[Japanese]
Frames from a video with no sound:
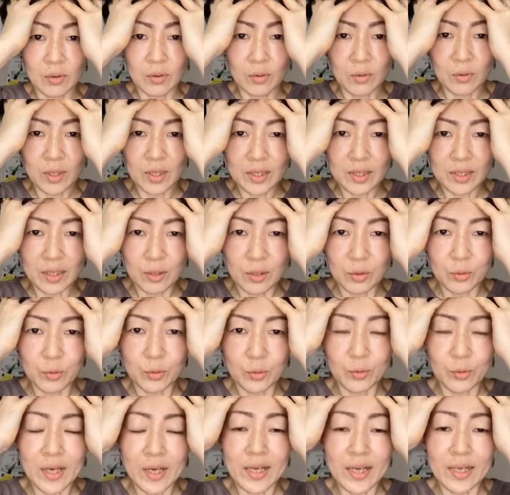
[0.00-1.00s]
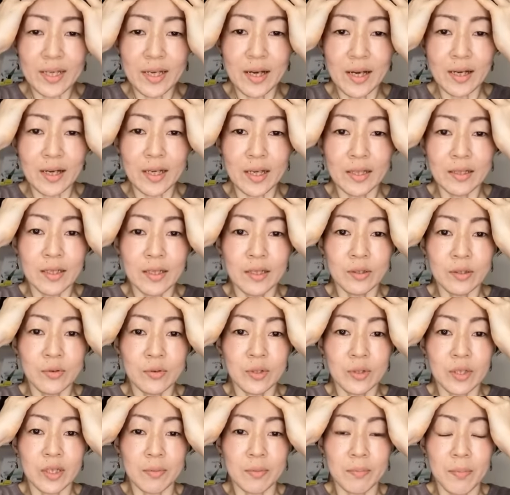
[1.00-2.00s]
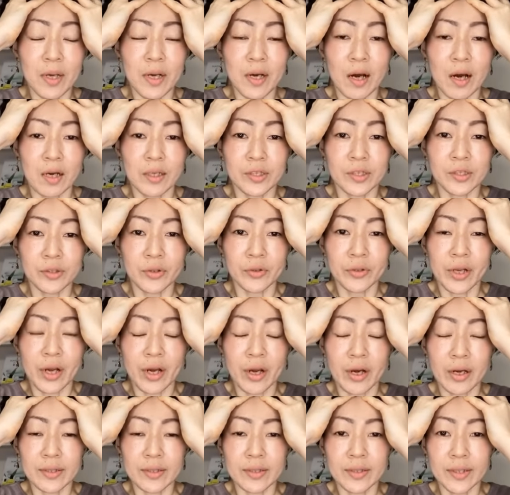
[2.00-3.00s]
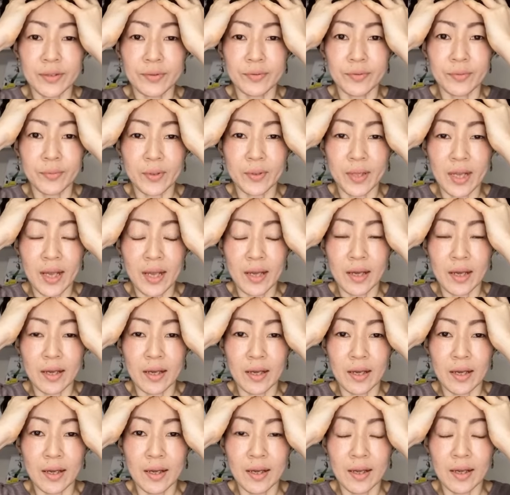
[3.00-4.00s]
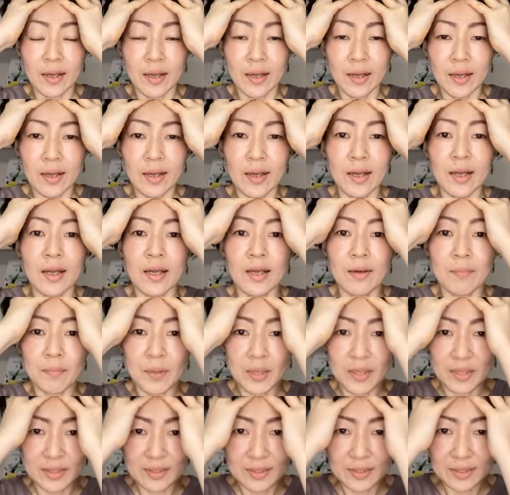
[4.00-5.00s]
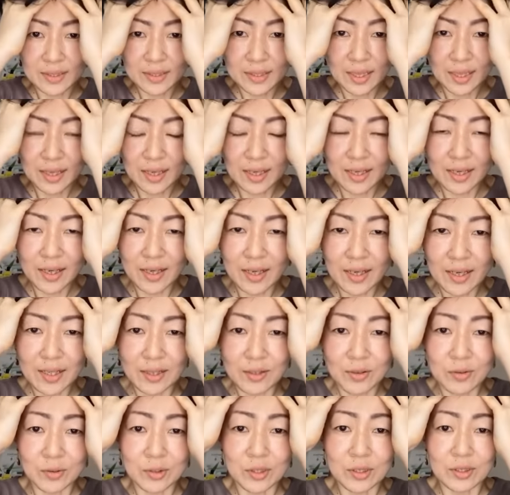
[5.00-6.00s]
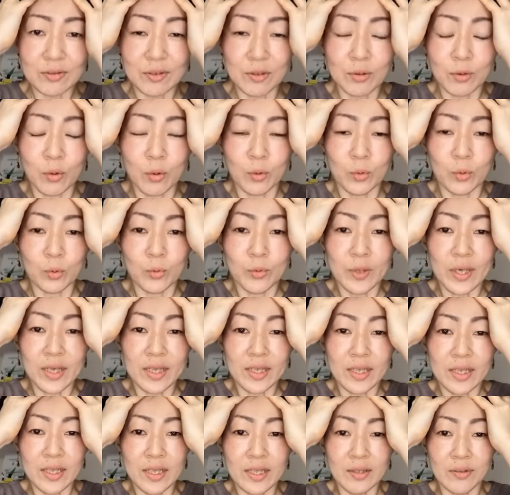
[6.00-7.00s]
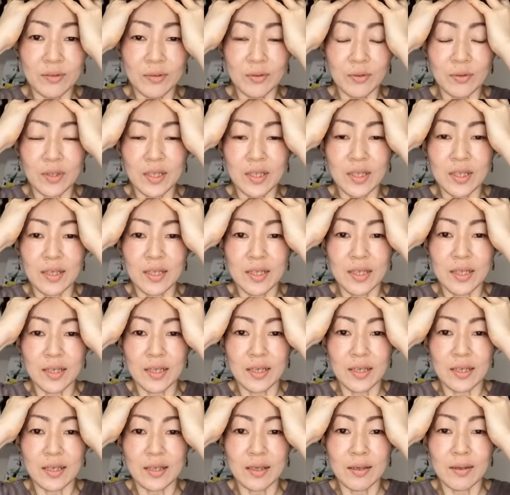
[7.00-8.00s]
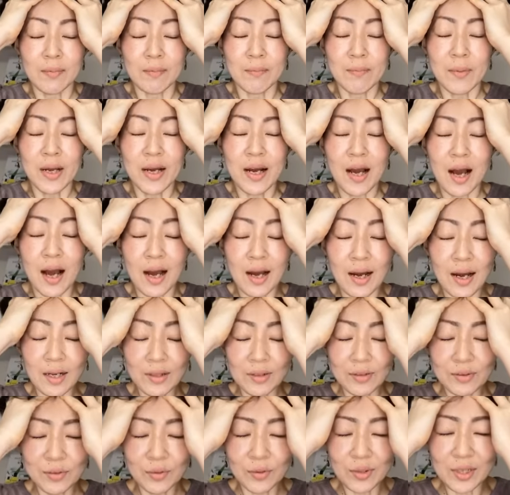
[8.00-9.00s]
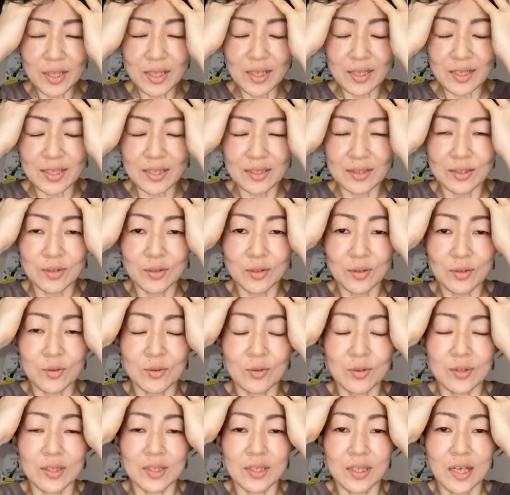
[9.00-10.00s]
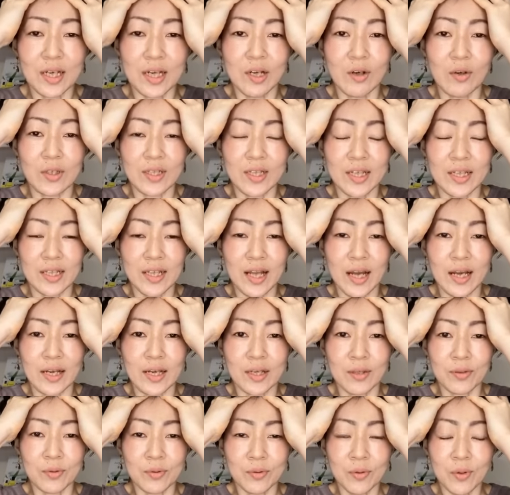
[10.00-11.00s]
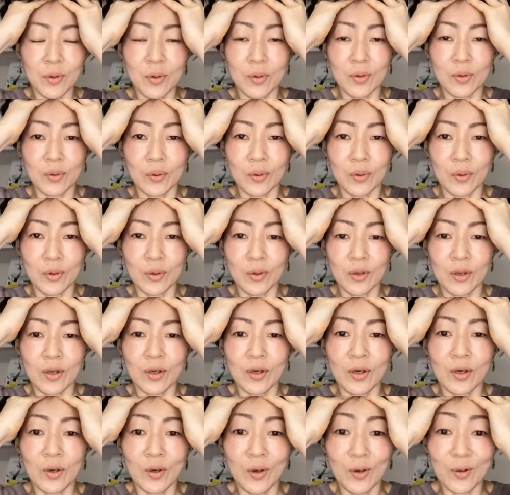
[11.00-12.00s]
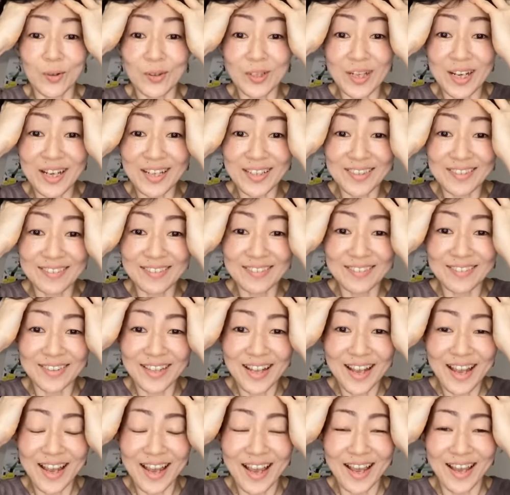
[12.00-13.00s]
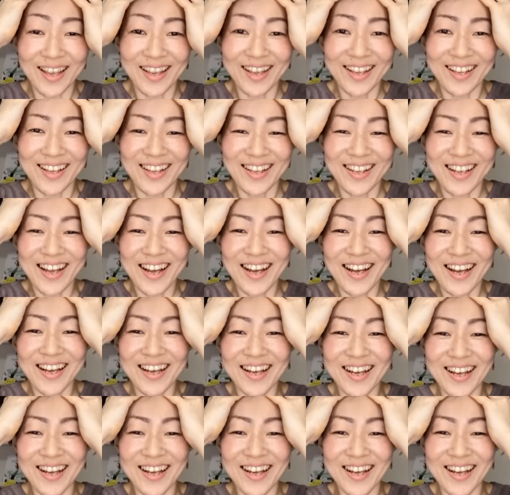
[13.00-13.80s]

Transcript: これって上に上げてる時に目が一緒に上がってるのでぱり力加減としてはこう上に行く時に目が上がる時にちょっと力を入れてあげるとほぐれやすくてあ